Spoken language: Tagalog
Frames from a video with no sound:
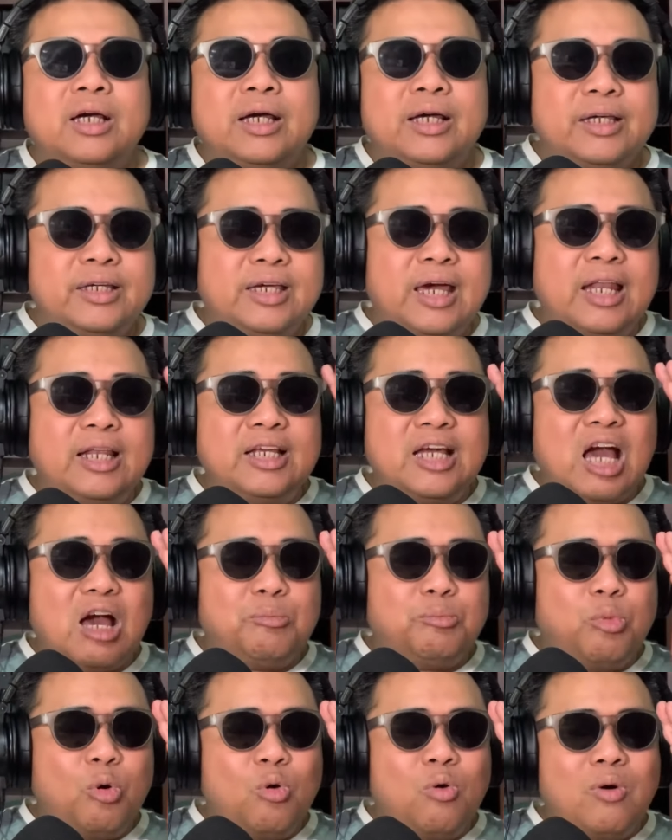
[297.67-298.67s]
Yan nga
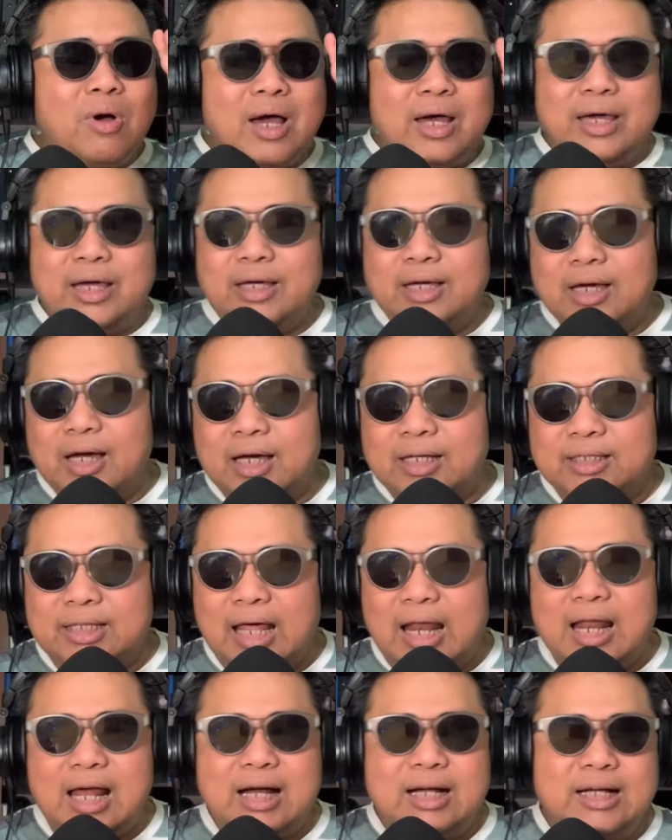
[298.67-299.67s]
po ay uh,
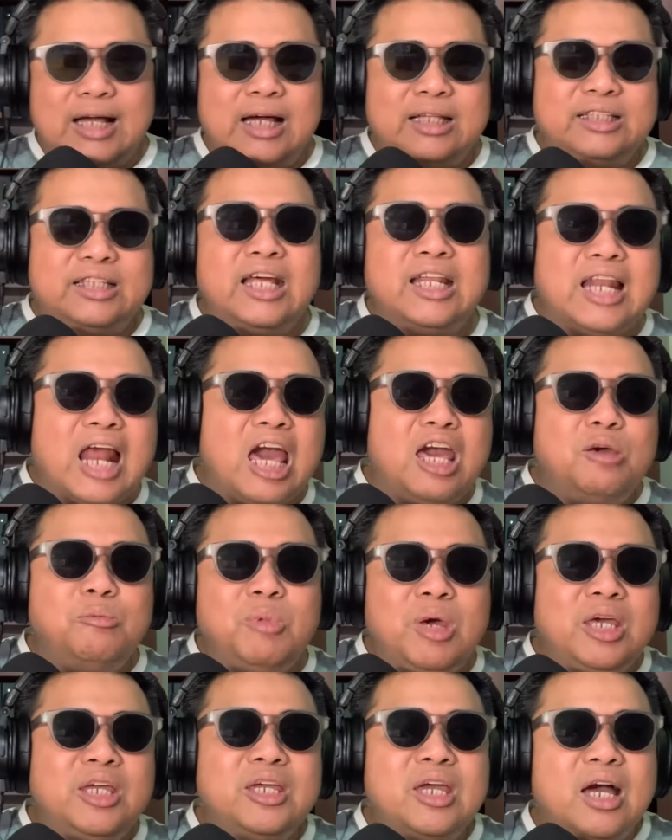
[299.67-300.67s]
talagang
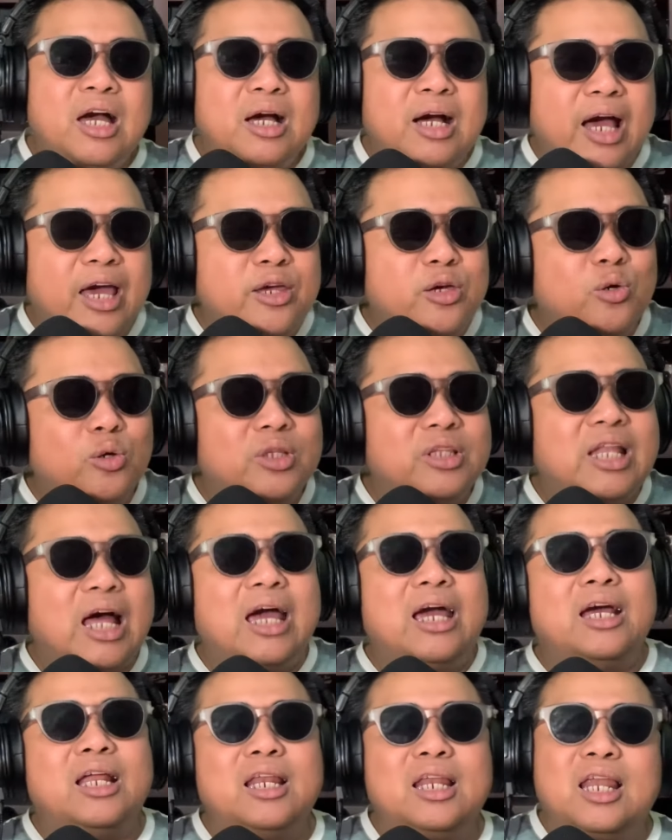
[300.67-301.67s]
tinaiming niya ngayon
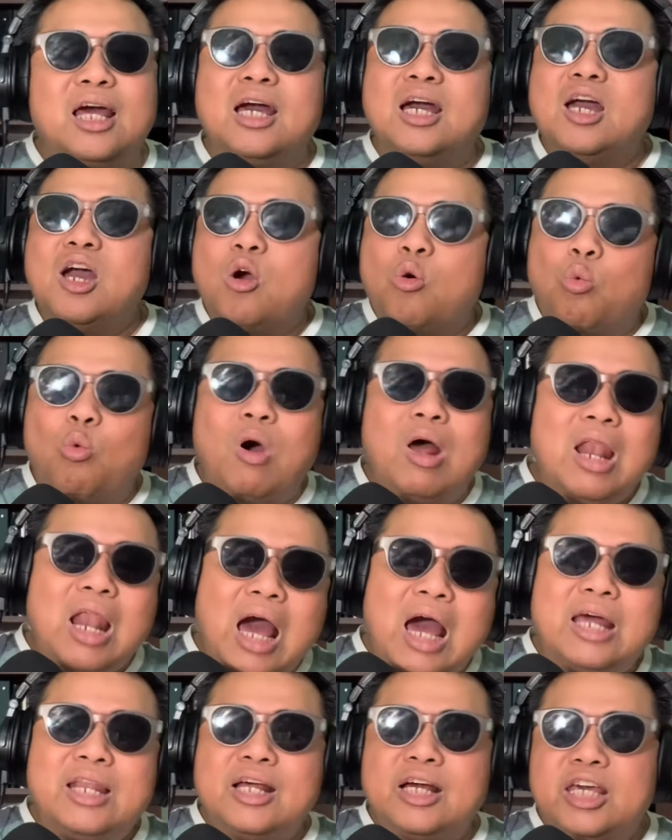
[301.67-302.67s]
dahil
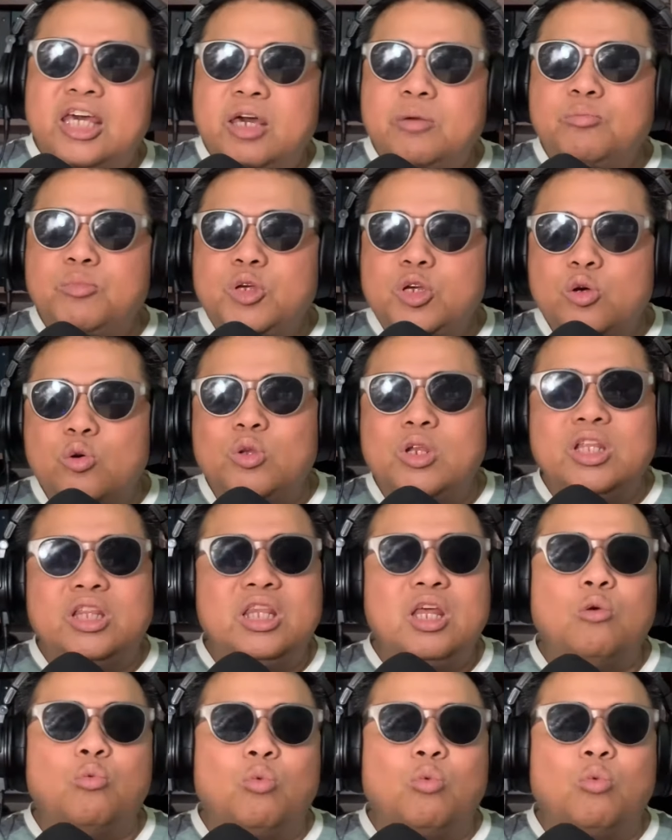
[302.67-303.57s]
wala ng immunity,